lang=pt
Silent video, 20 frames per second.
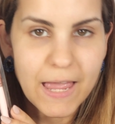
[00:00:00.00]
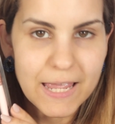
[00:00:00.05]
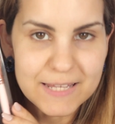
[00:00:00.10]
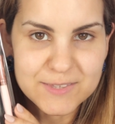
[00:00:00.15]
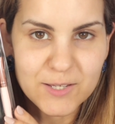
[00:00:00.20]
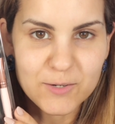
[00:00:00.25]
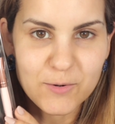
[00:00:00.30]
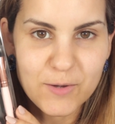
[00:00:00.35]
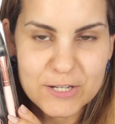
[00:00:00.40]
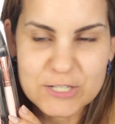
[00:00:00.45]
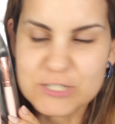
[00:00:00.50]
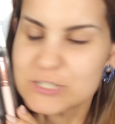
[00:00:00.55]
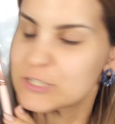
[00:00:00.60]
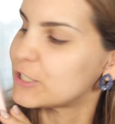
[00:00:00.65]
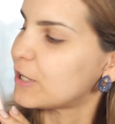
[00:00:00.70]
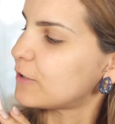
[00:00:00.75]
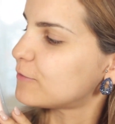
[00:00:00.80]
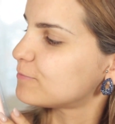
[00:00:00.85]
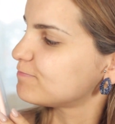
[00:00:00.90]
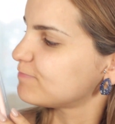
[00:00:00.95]
Então, aqui
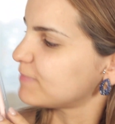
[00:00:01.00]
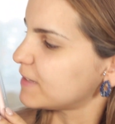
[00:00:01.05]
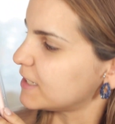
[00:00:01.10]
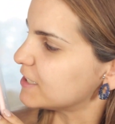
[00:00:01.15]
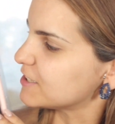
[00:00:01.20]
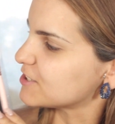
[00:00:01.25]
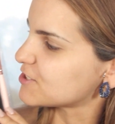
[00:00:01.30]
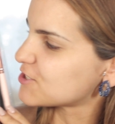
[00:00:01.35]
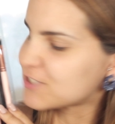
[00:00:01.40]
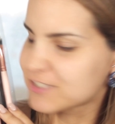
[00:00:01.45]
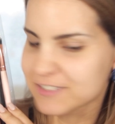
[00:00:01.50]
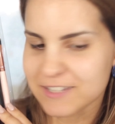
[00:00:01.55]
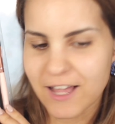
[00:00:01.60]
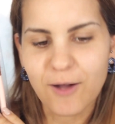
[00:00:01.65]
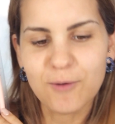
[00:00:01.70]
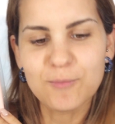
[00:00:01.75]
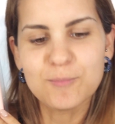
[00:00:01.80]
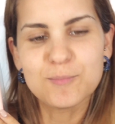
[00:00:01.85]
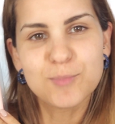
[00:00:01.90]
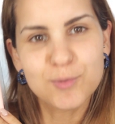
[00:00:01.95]
estão eles,
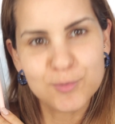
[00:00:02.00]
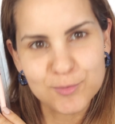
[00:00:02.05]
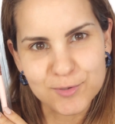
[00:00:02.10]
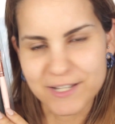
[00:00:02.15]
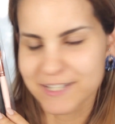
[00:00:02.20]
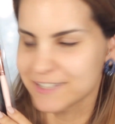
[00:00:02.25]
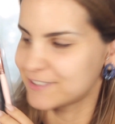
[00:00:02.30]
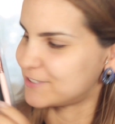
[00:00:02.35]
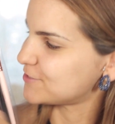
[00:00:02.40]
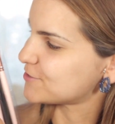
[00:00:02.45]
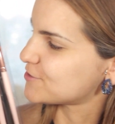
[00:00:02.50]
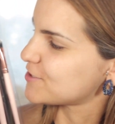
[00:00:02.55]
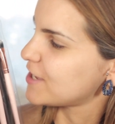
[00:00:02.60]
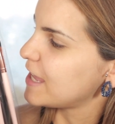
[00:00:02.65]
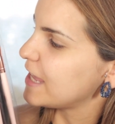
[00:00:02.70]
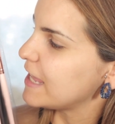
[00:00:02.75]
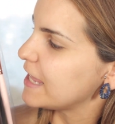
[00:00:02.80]
tão bonitos.